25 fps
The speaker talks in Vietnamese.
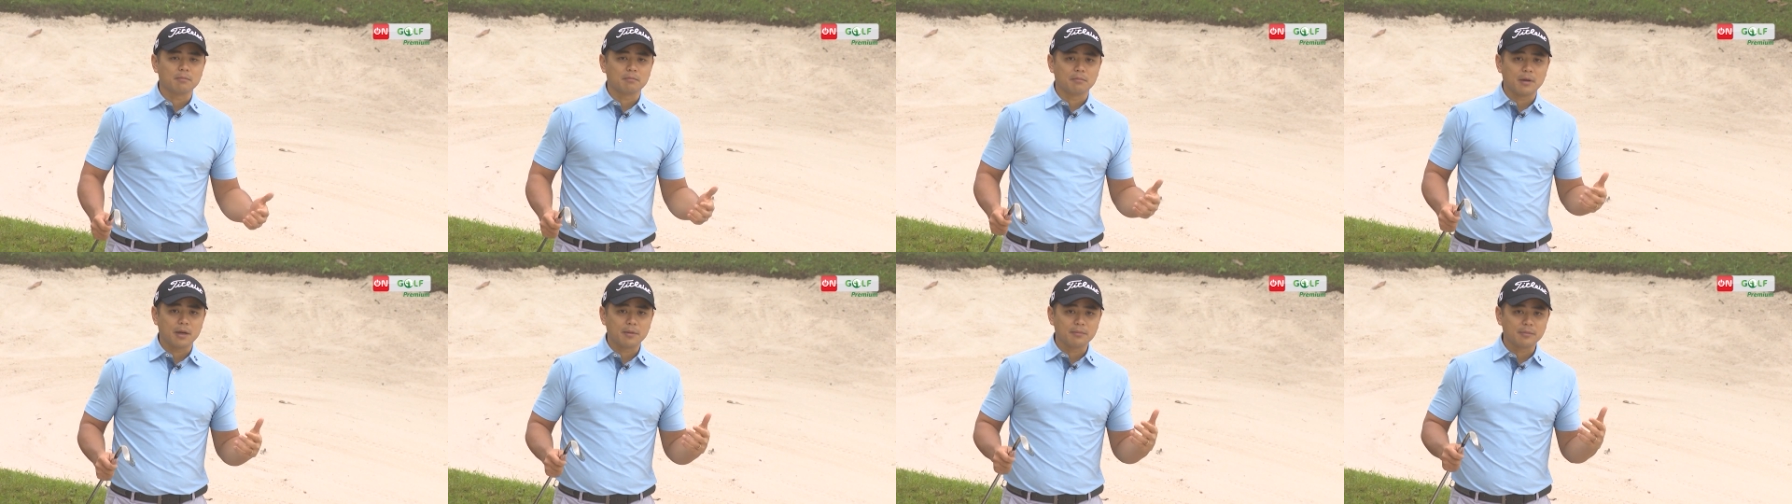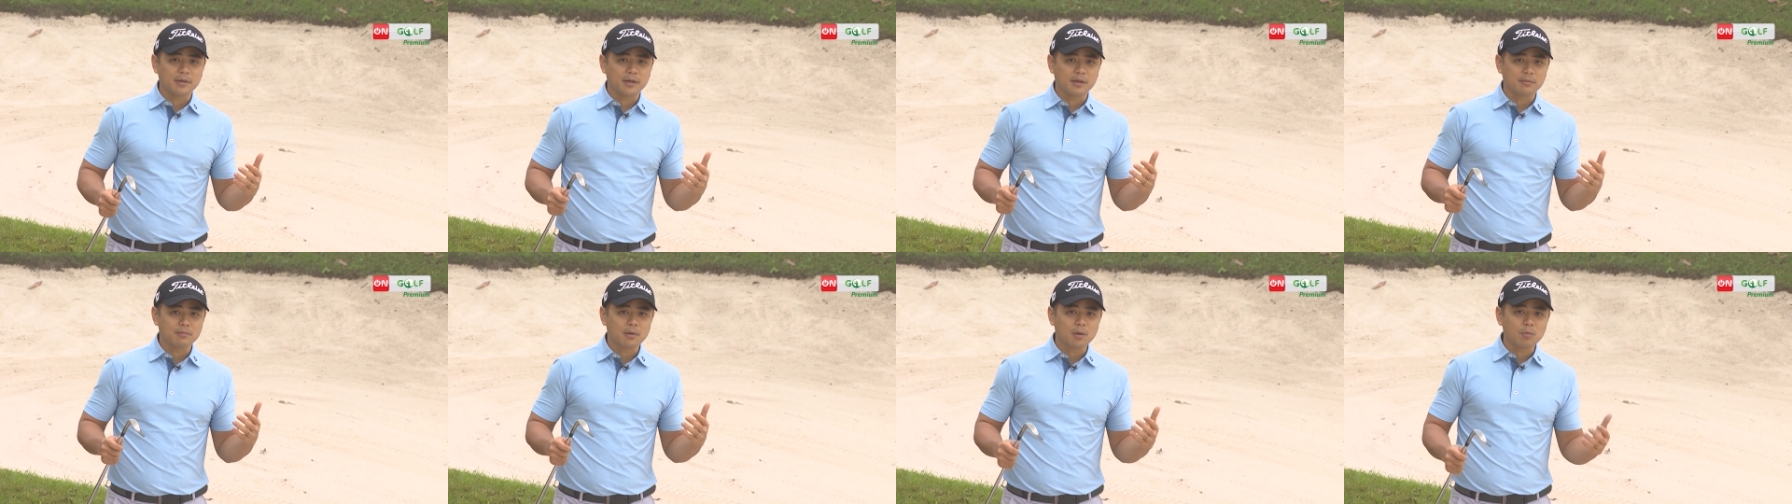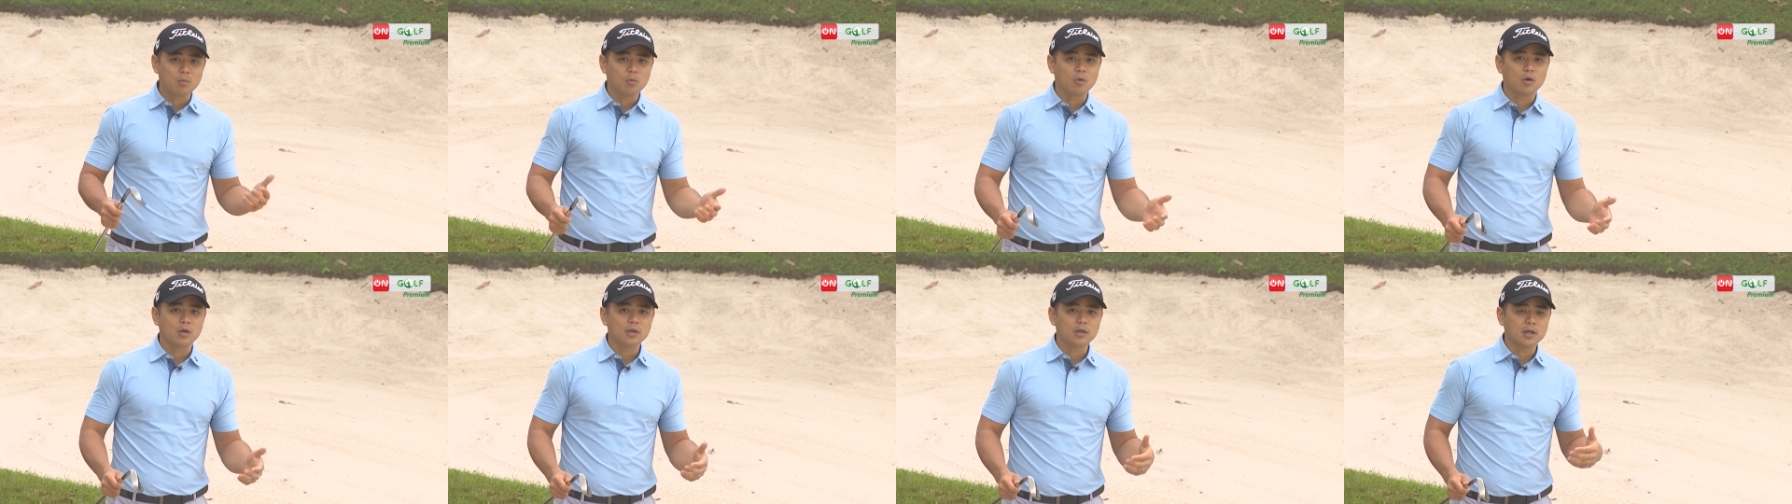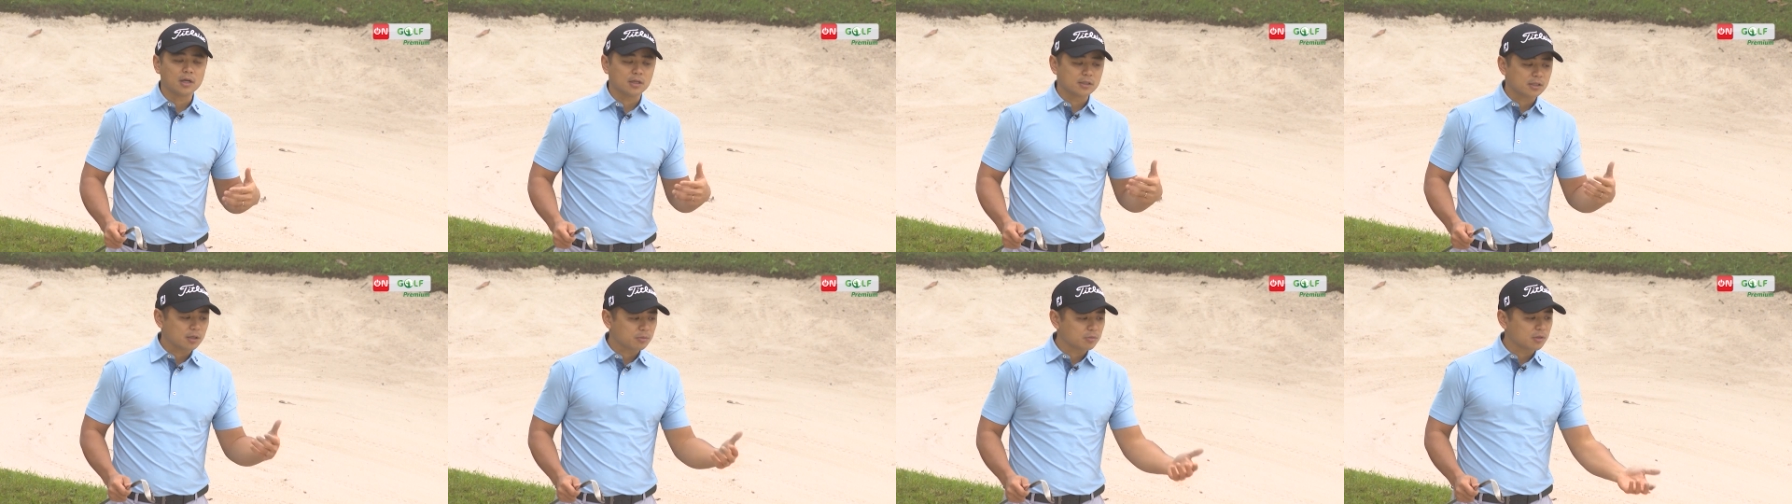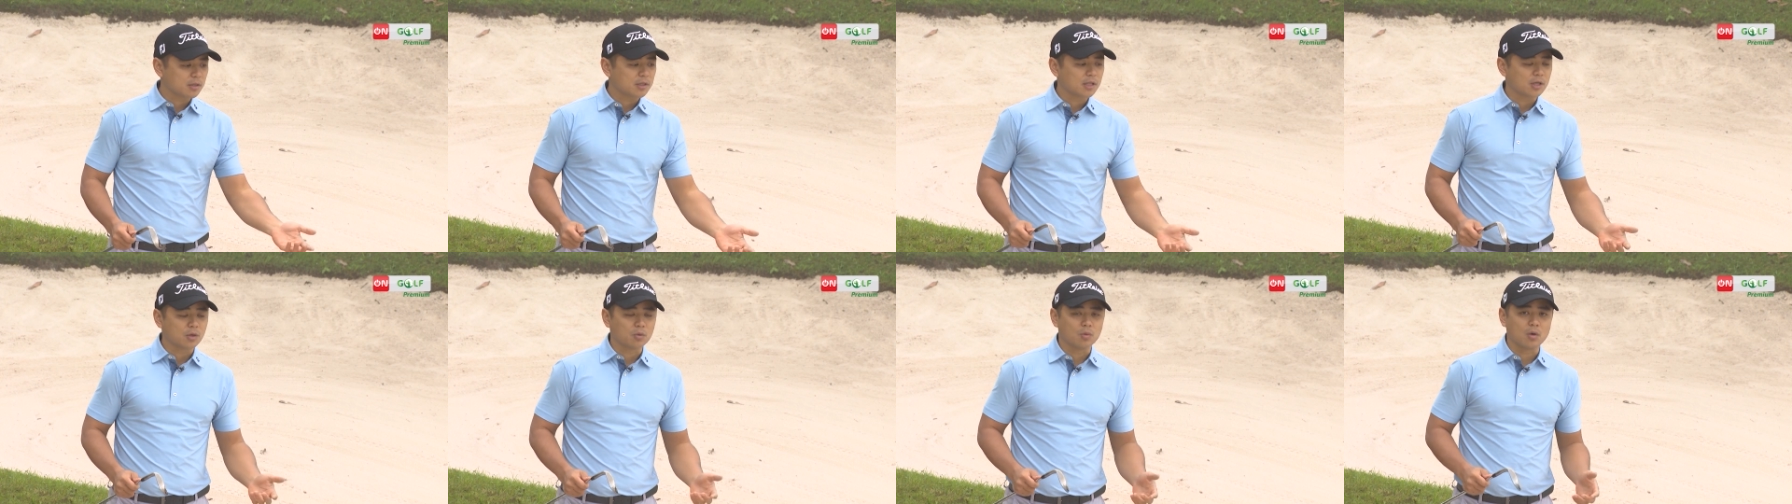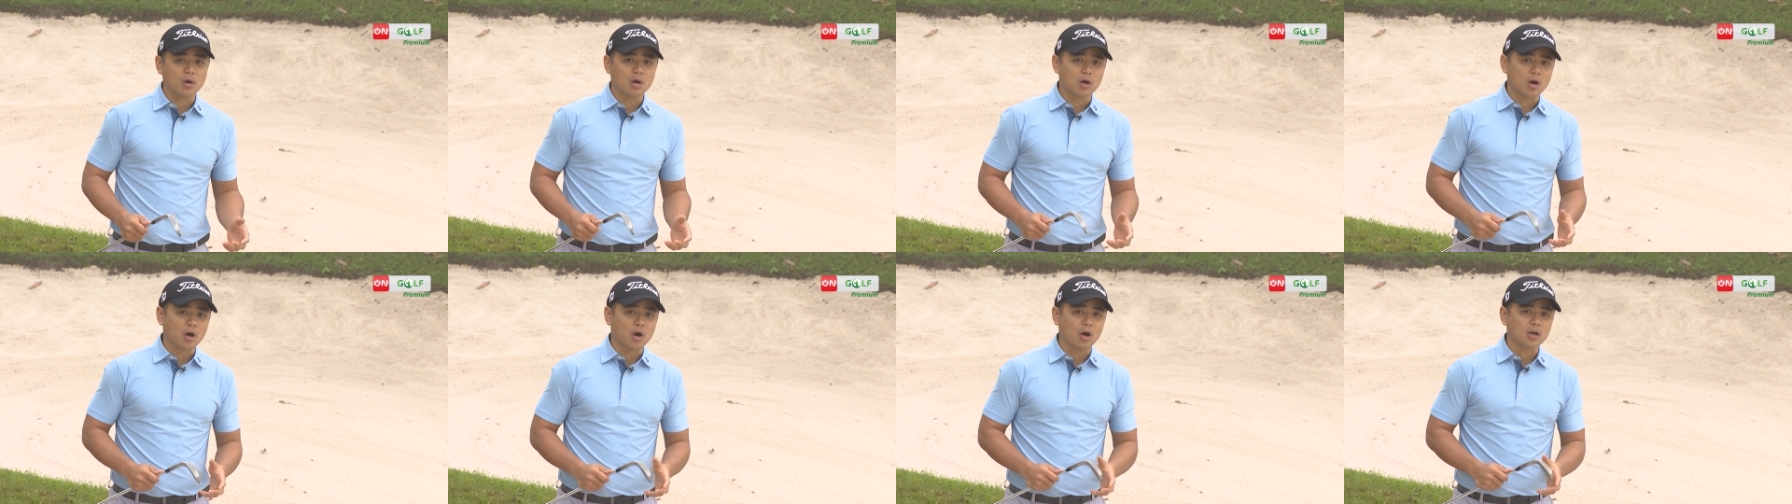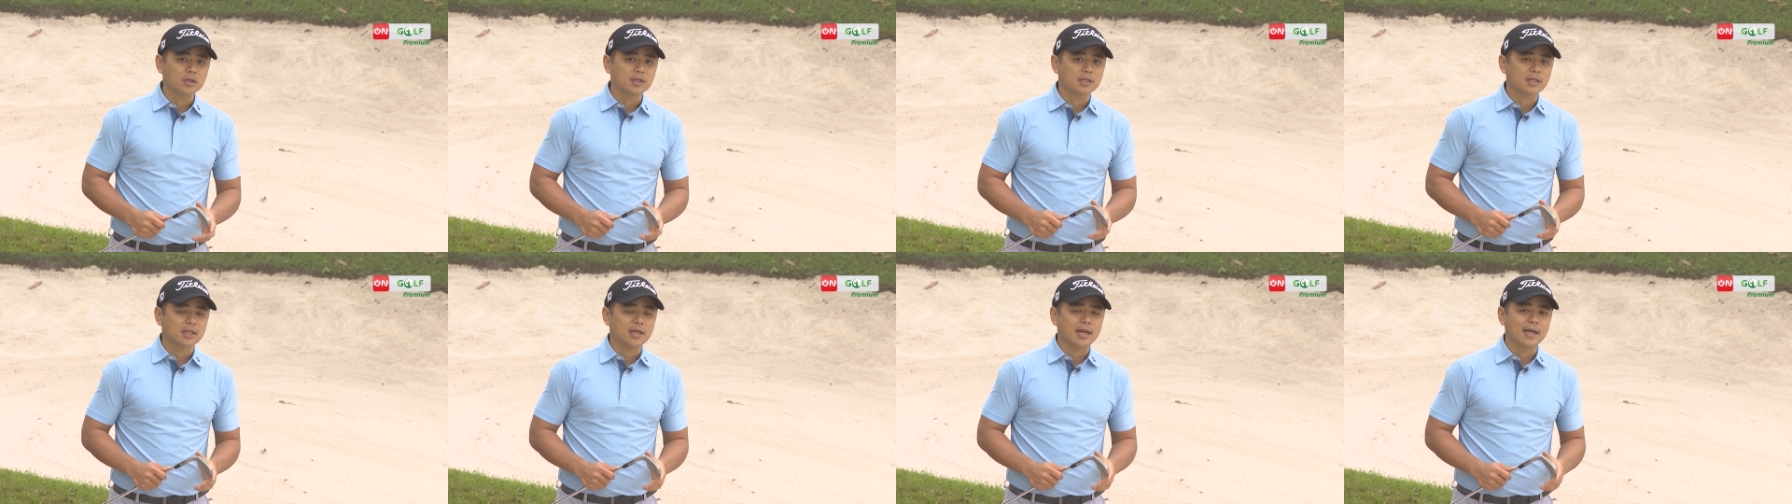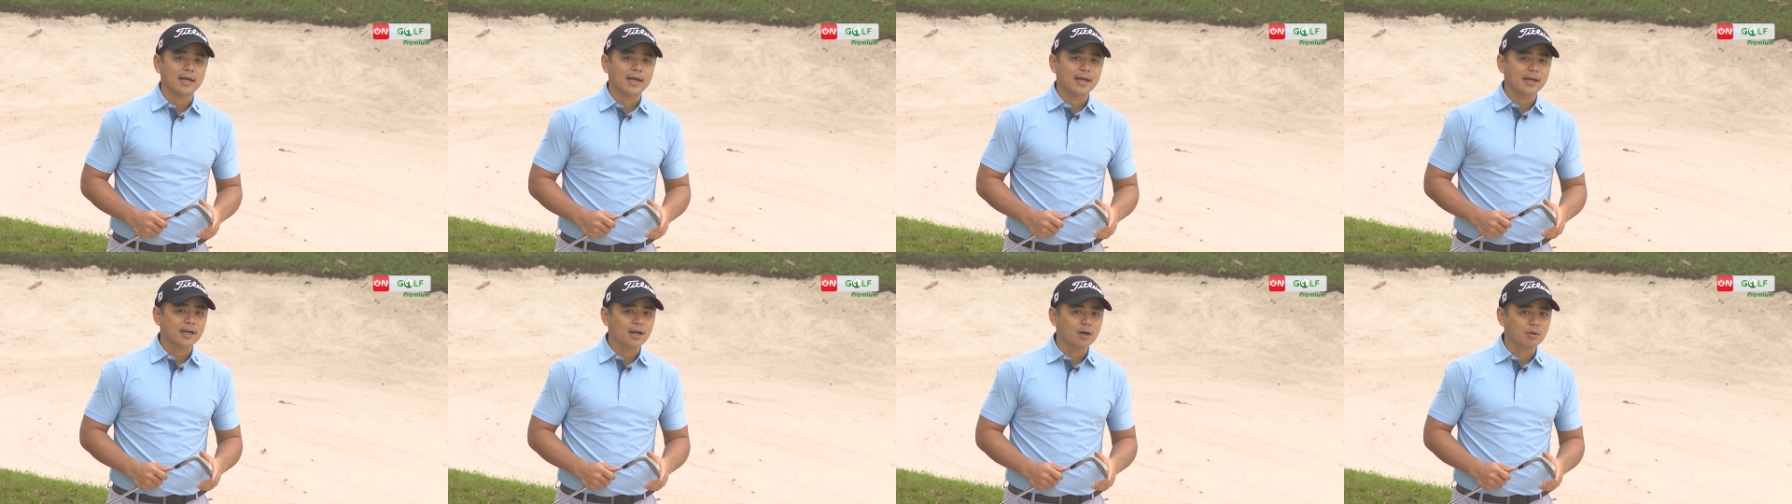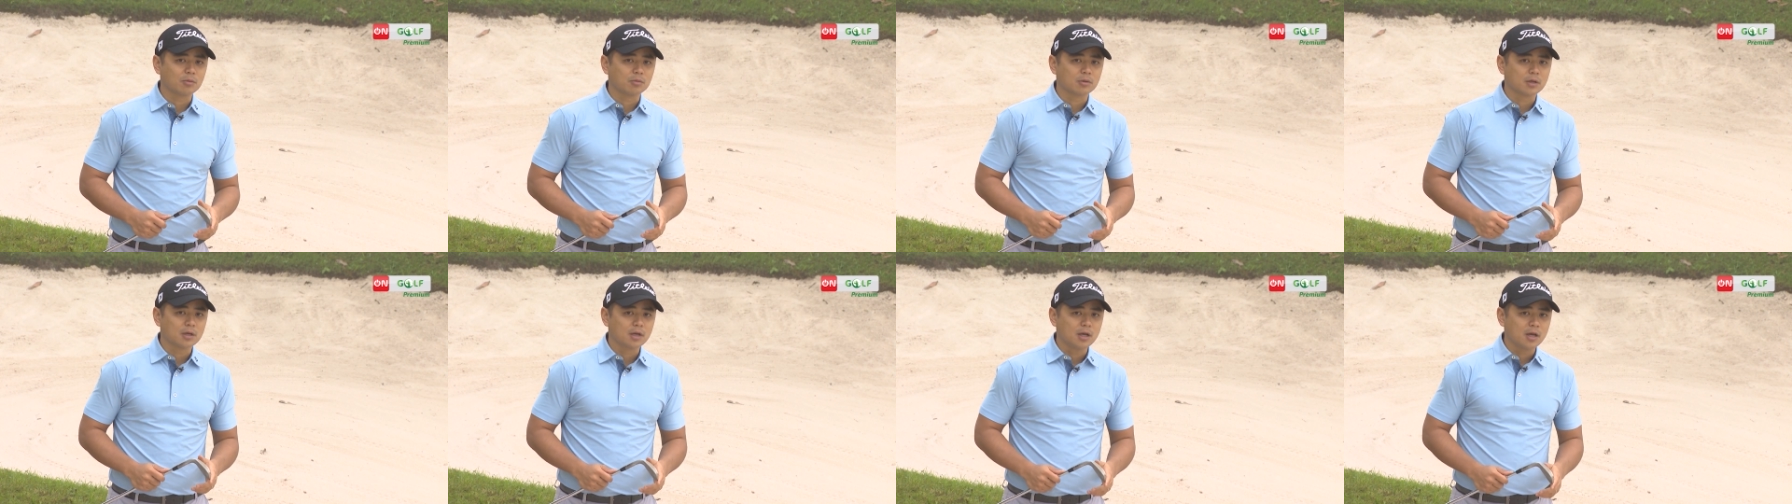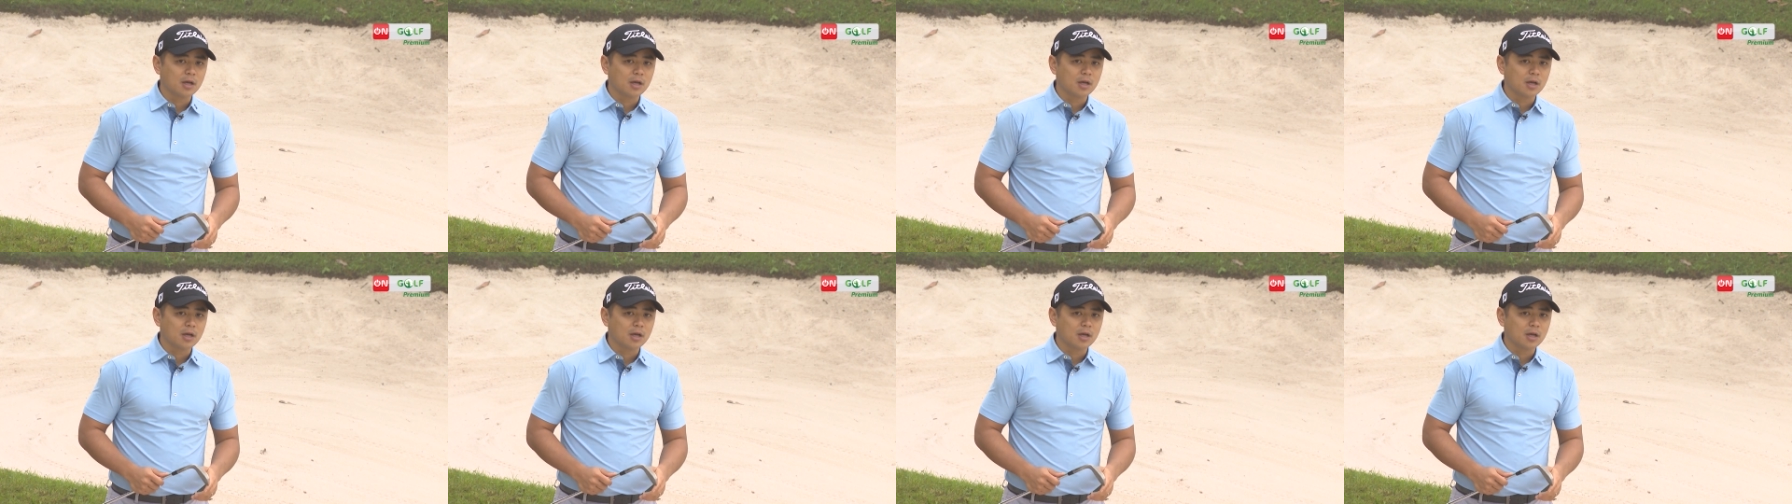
mà mình mong muốn ở trong những tình huống khó như thế này hay không